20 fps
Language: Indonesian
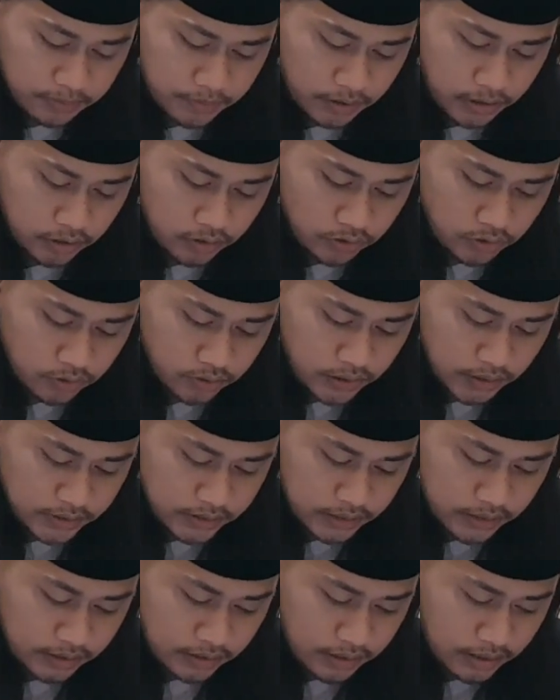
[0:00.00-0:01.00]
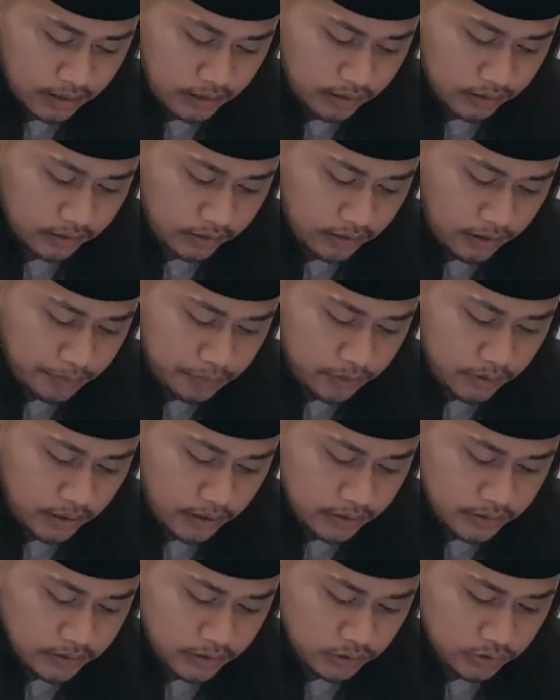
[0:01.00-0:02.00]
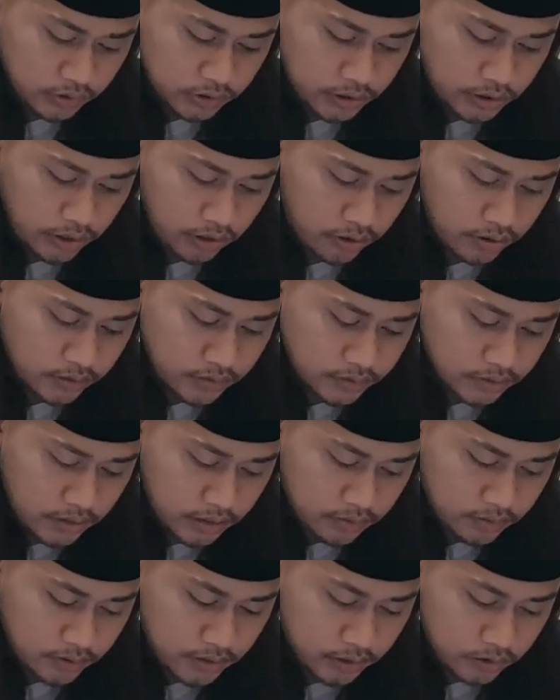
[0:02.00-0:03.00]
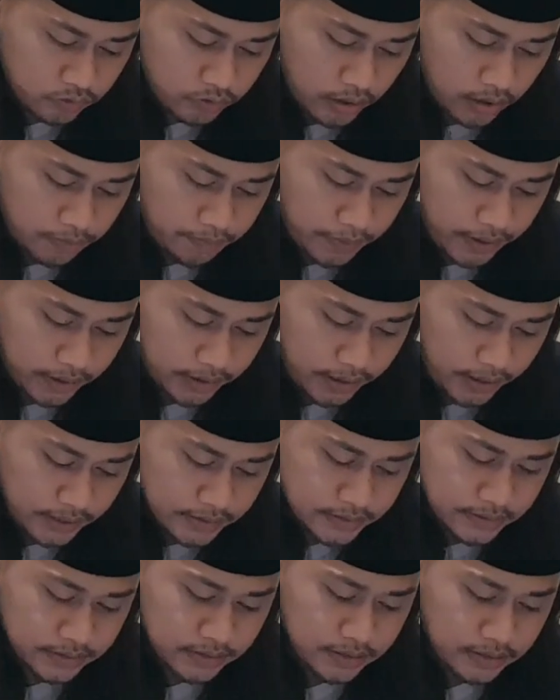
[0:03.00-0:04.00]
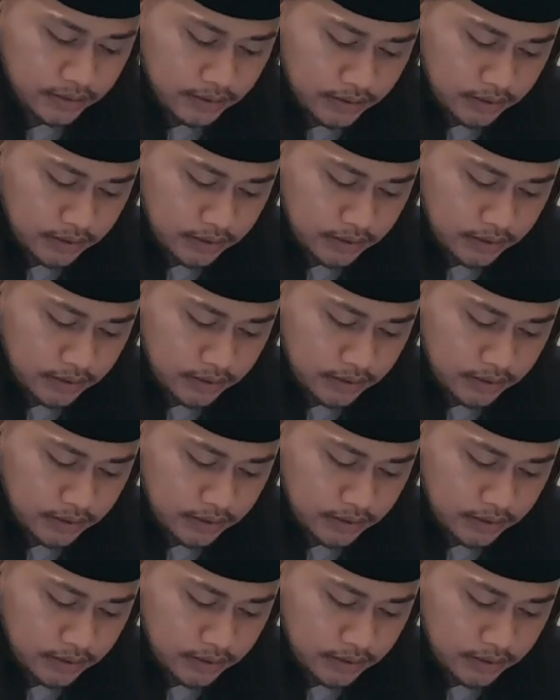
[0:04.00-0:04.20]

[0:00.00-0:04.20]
Begitu juga Jenderal Abdul Haris Nasution selaku Ketua MPRS